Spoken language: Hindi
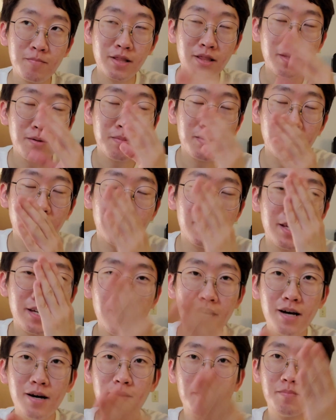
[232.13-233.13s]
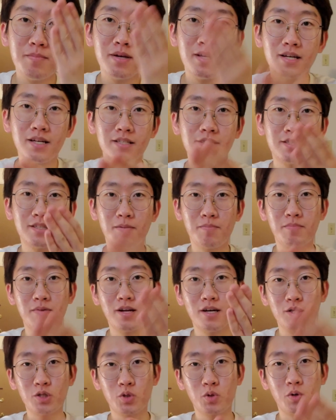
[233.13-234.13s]
मतलब इतना मेरा
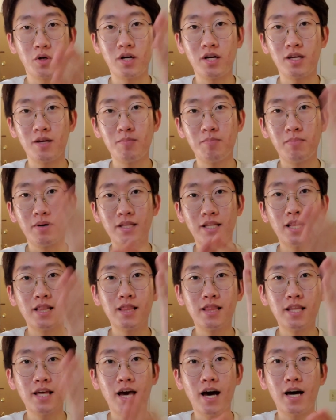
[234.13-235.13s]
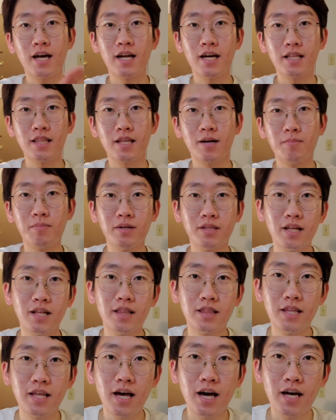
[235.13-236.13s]
सपना जो है ये बदलते आ रहा था
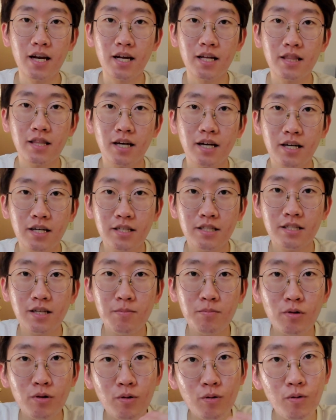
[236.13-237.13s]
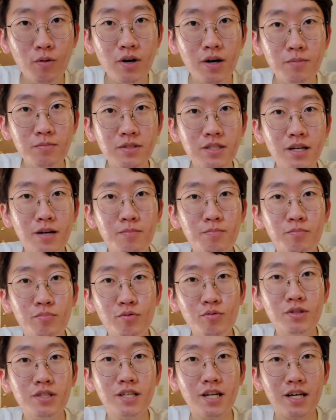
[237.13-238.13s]
बदलते आ रहा था कि जब लोग हमसे अब
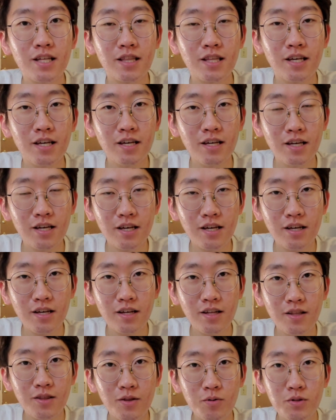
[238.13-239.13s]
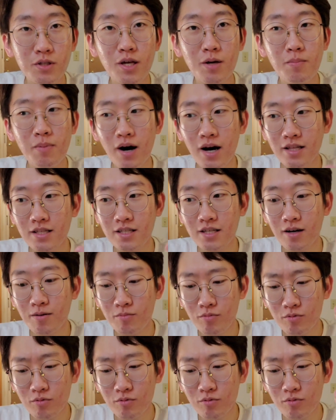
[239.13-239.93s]
पूछ रहे थे तो उसके बाद से हम